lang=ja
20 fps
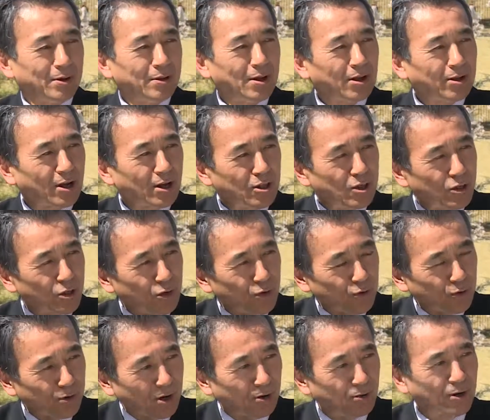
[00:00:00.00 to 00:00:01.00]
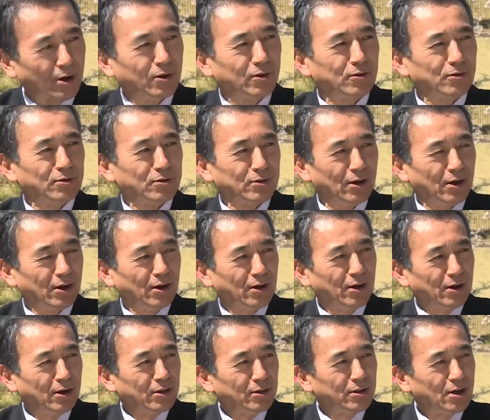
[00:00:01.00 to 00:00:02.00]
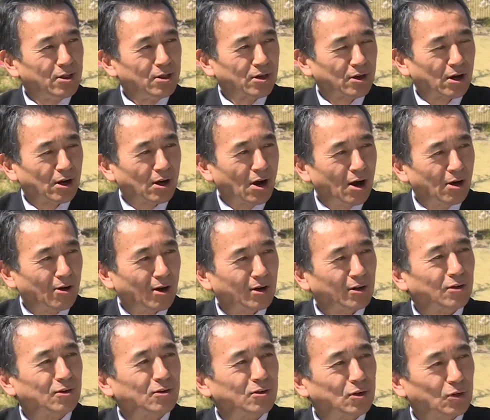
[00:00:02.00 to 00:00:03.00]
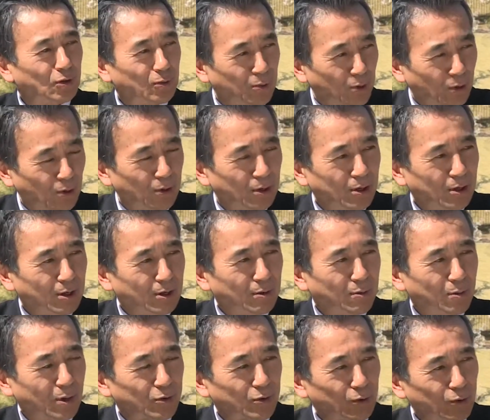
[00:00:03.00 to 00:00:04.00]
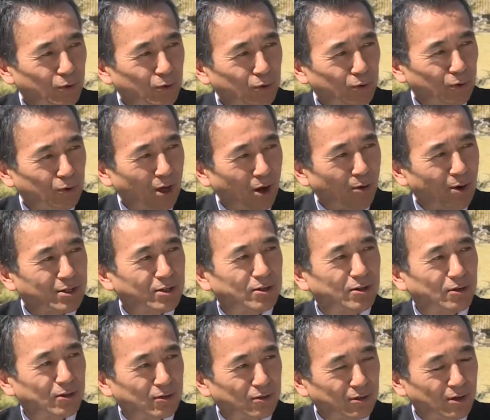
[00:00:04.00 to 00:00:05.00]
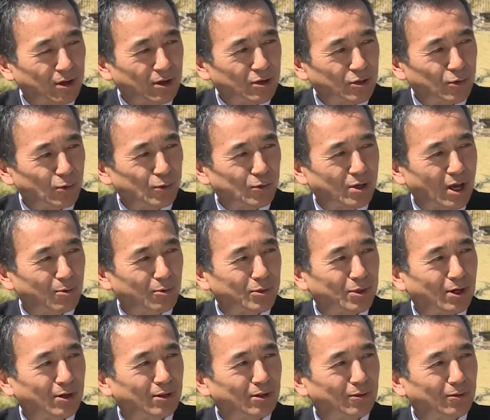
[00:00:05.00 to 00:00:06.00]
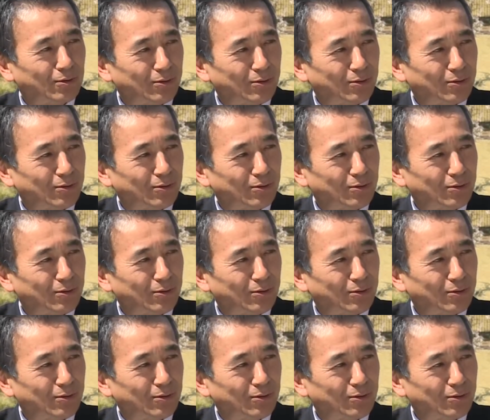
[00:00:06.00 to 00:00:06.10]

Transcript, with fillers: 大体2週間ぐらいでですね展示が変わるわけですけれども、はい、まあ、そういうふうに合わせてですね植栽もされてる